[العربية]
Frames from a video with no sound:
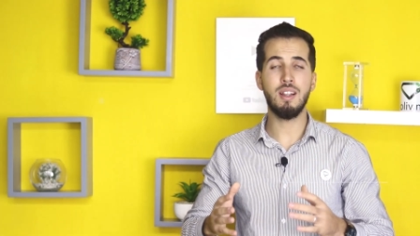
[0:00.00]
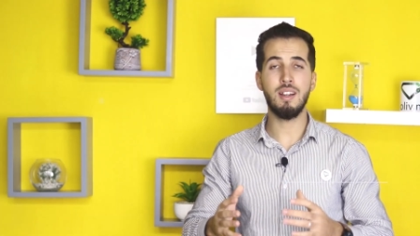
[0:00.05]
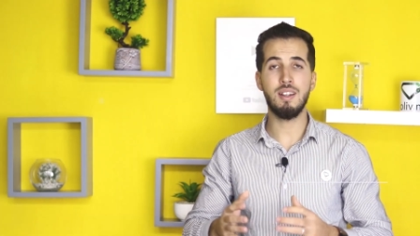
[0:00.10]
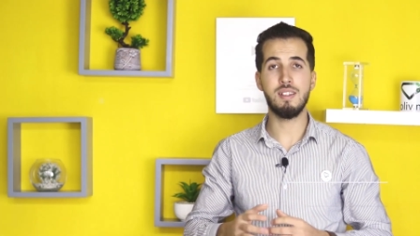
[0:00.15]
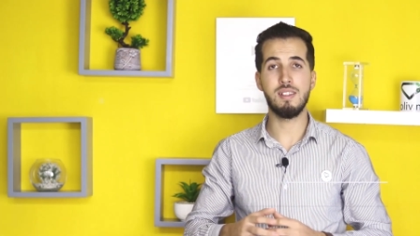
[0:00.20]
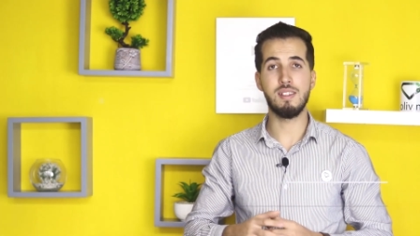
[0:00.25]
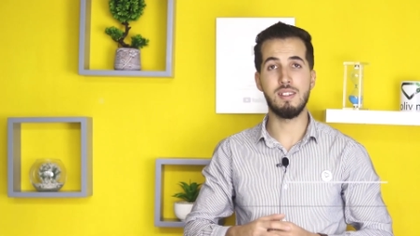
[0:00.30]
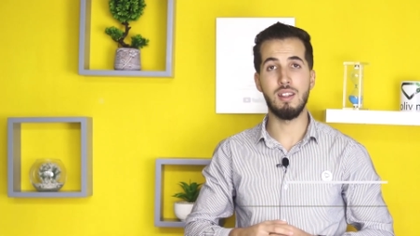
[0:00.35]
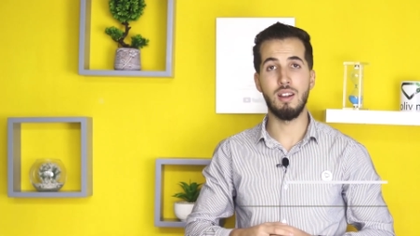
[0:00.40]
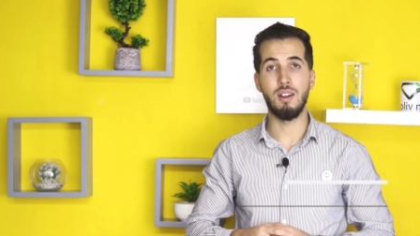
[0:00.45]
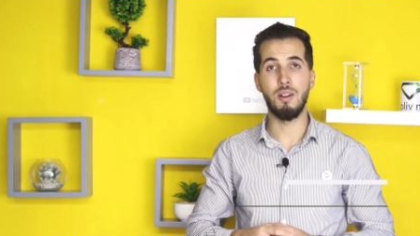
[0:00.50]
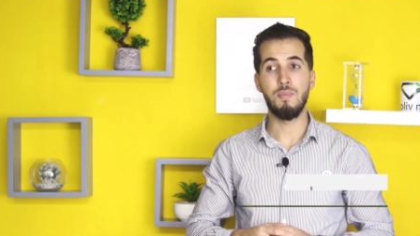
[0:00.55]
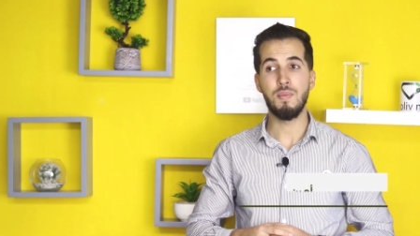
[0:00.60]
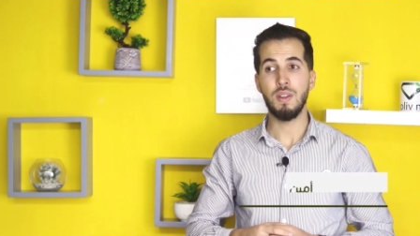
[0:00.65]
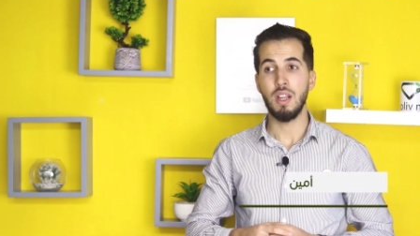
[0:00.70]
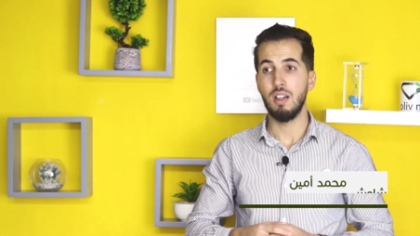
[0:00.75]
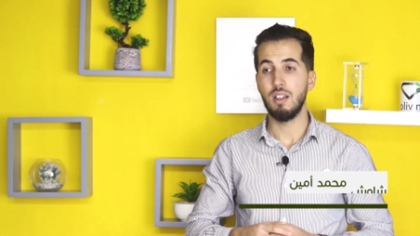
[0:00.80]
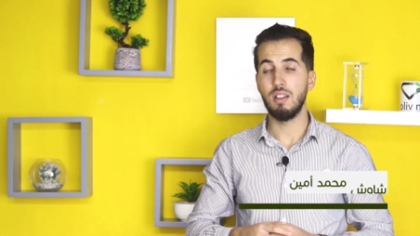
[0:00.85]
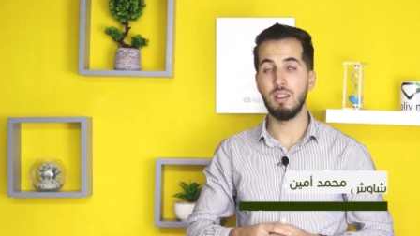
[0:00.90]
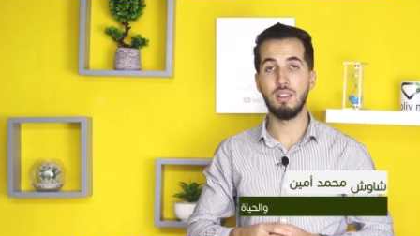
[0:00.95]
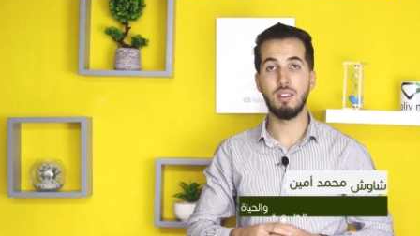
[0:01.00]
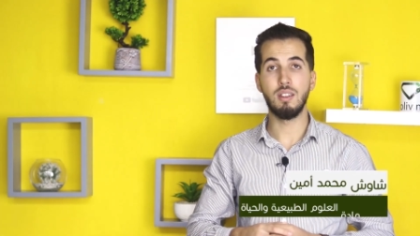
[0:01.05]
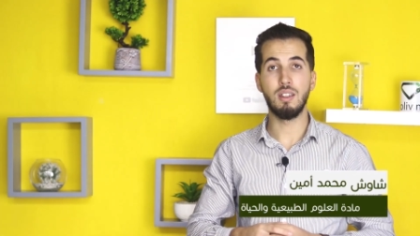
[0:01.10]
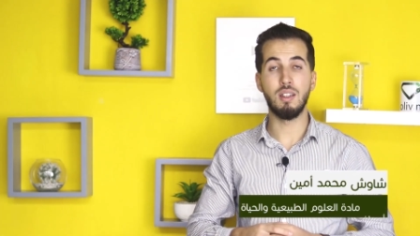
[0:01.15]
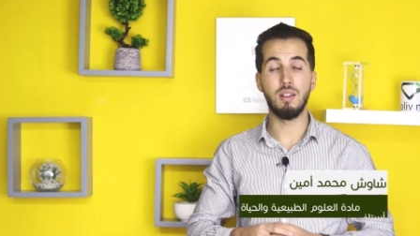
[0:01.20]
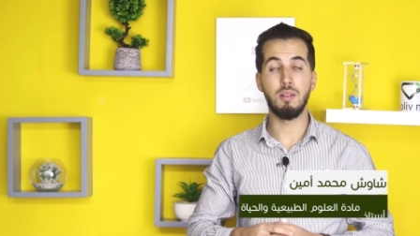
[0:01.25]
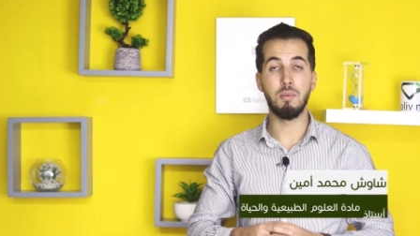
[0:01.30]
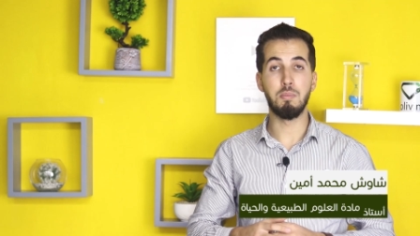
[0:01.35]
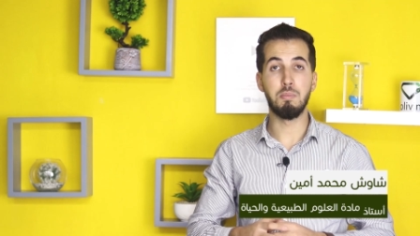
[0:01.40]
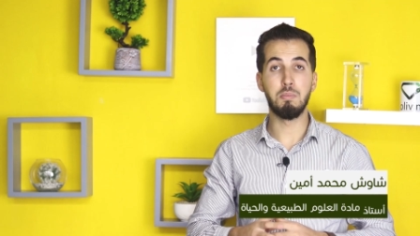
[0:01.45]
الاعزاء آه،
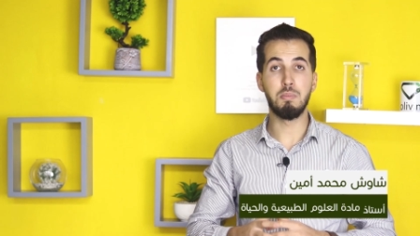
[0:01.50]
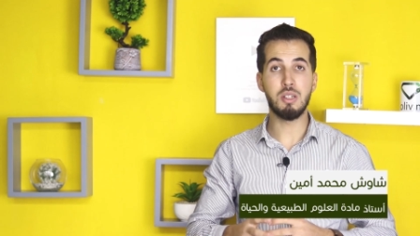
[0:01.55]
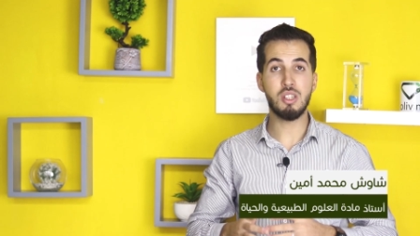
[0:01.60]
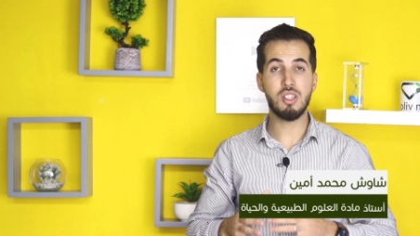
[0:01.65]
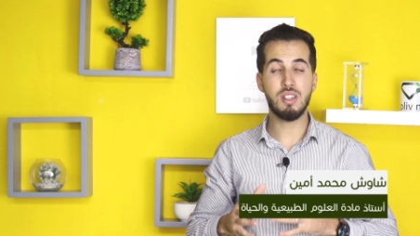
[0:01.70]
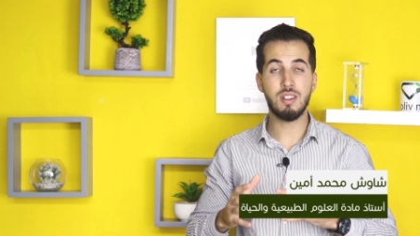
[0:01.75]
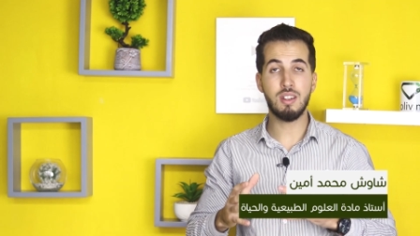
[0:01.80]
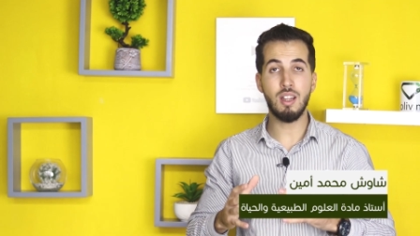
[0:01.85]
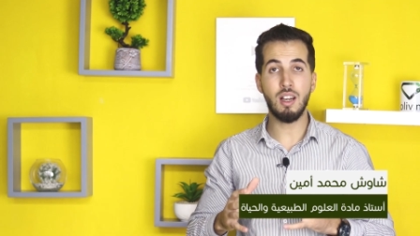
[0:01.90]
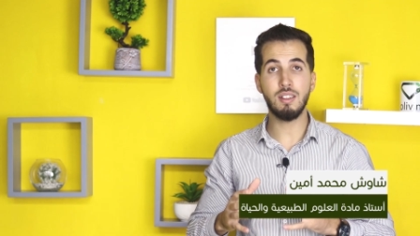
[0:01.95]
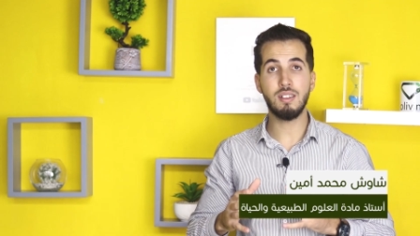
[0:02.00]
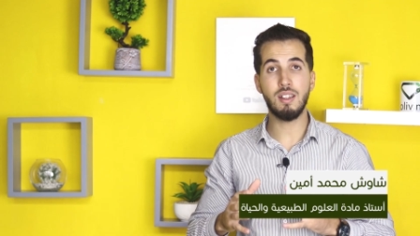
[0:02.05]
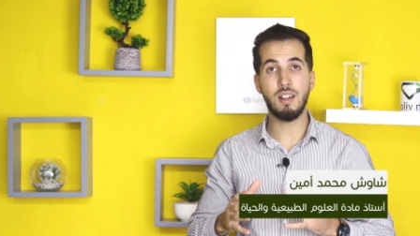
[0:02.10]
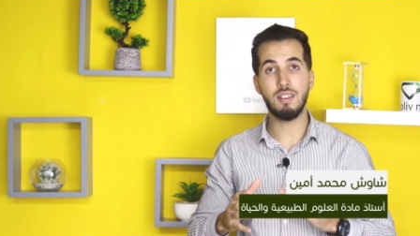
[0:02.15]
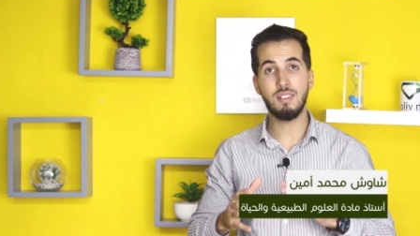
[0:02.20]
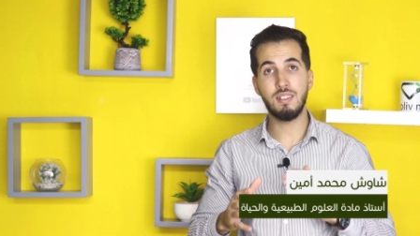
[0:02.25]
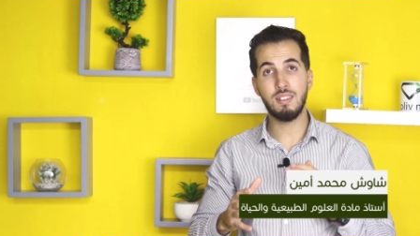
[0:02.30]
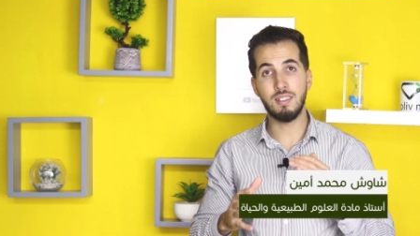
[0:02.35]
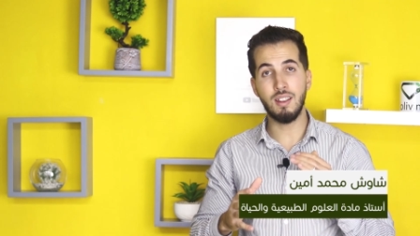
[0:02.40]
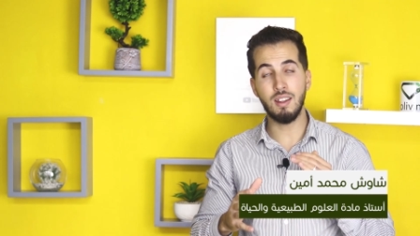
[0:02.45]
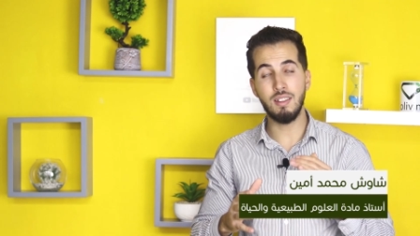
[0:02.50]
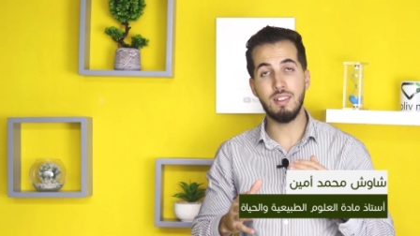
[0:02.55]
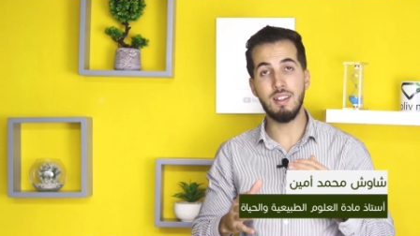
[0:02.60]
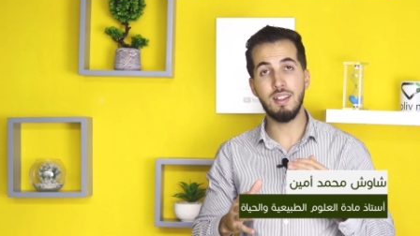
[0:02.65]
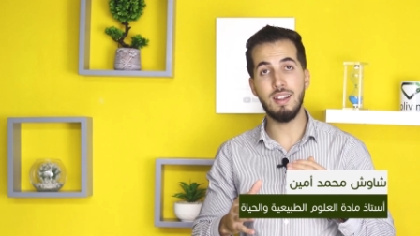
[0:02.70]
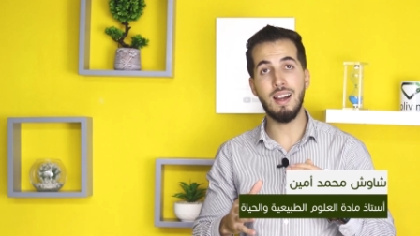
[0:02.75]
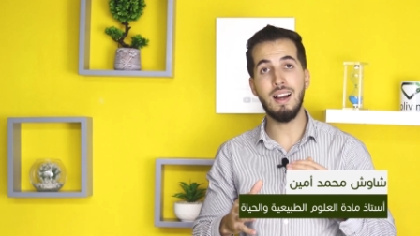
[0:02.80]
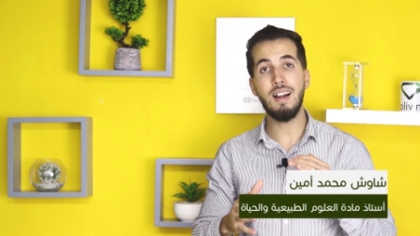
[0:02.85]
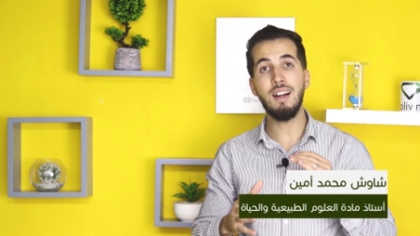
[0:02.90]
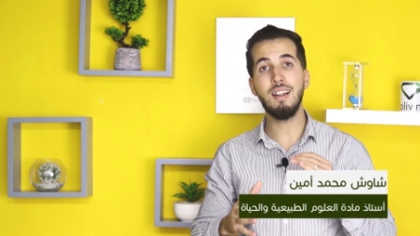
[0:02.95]
باش تقدر
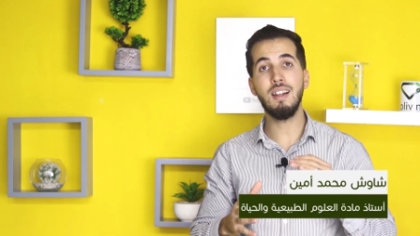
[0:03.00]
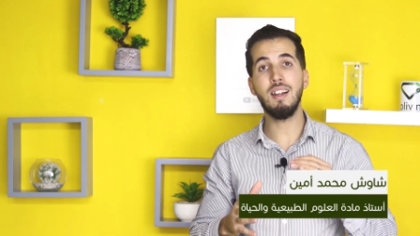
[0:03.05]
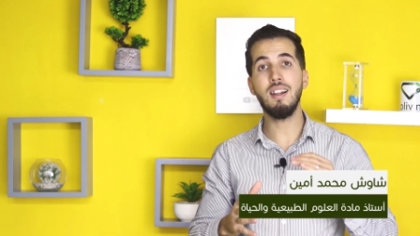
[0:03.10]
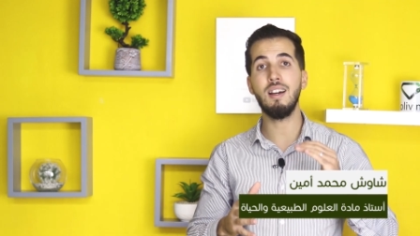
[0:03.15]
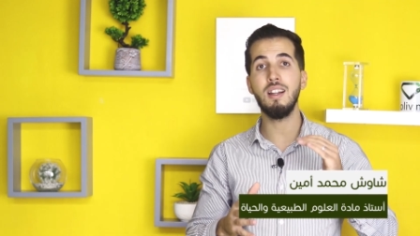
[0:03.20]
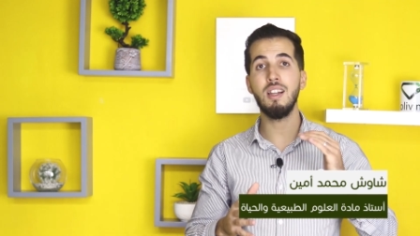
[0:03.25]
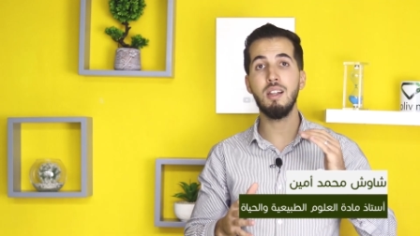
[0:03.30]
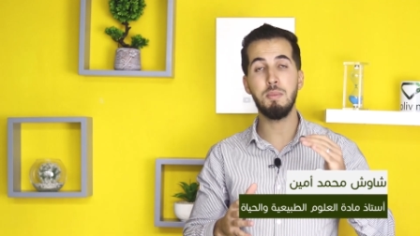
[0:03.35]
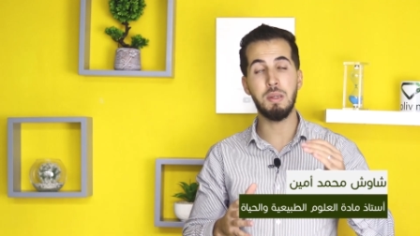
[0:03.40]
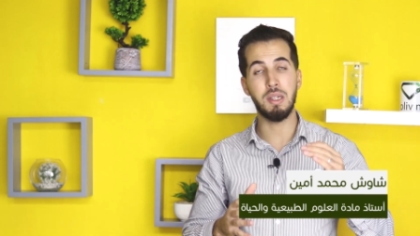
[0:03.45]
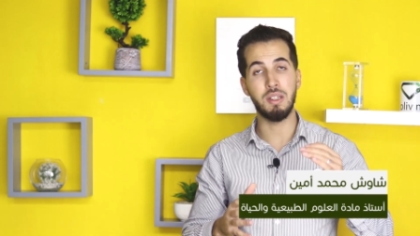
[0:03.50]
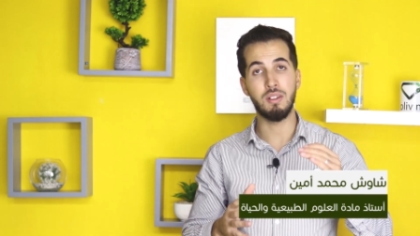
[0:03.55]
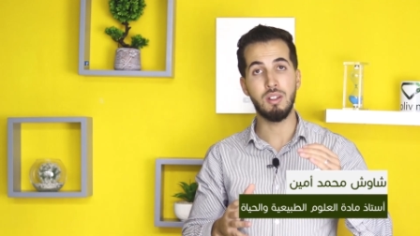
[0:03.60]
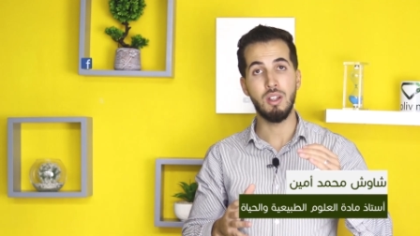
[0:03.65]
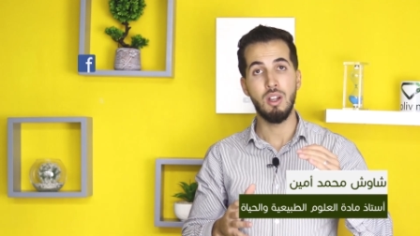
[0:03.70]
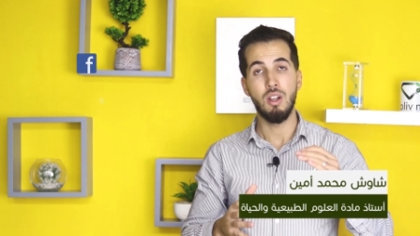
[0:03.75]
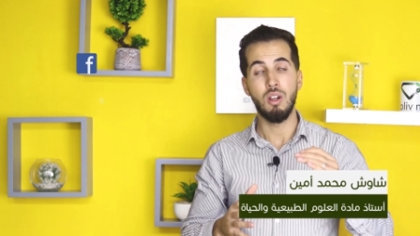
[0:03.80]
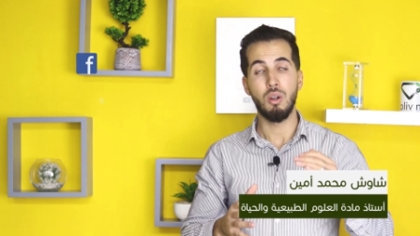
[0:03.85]
تدي اعلى العلامات